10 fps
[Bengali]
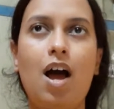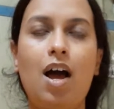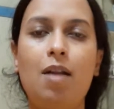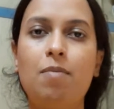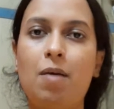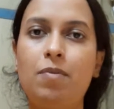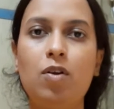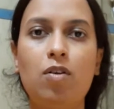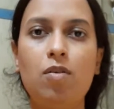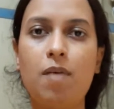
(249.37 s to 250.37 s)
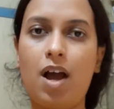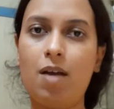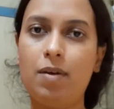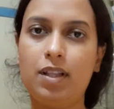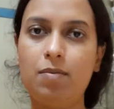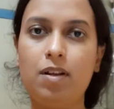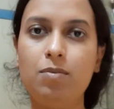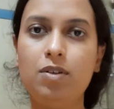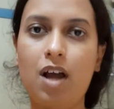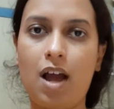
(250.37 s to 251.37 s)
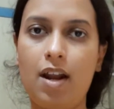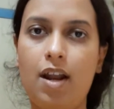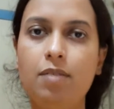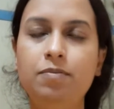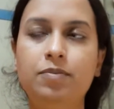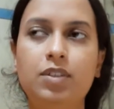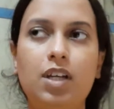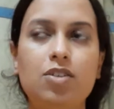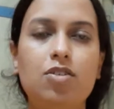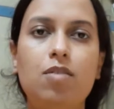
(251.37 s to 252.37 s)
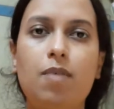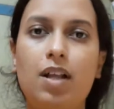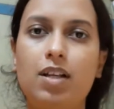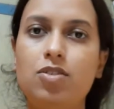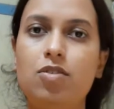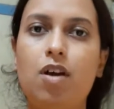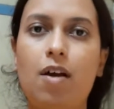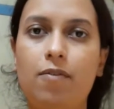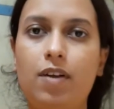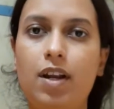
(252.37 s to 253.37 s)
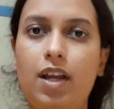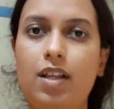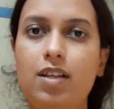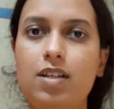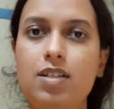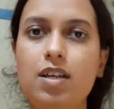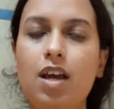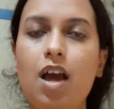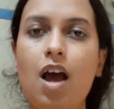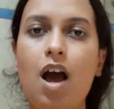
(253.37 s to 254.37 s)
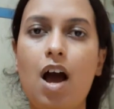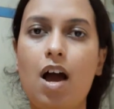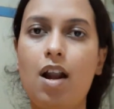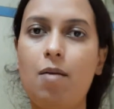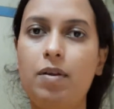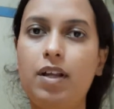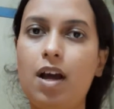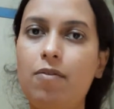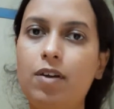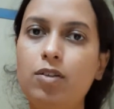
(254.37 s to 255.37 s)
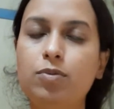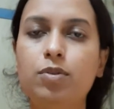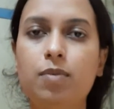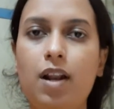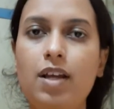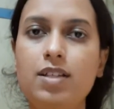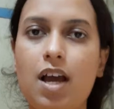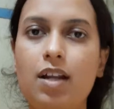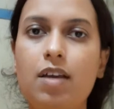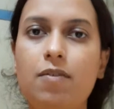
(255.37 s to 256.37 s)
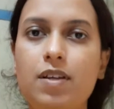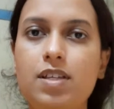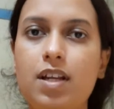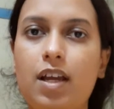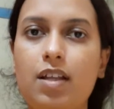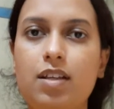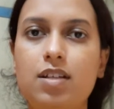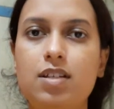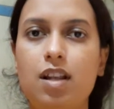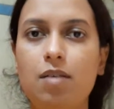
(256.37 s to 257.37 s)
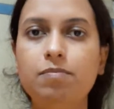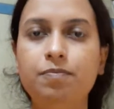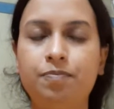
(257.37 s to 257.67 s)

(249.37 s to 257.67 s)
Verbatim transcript: আর বাপি হলো মাখা বাতাবি লেবু খায় না সেই জন্য মাদের জন্য হাফটা রেখে দিয়েছি আর আমাদের হাফটা দুপুরবেলায় ছাড়িয়ে ফ্রিজে রেখে দিয়েছিলাম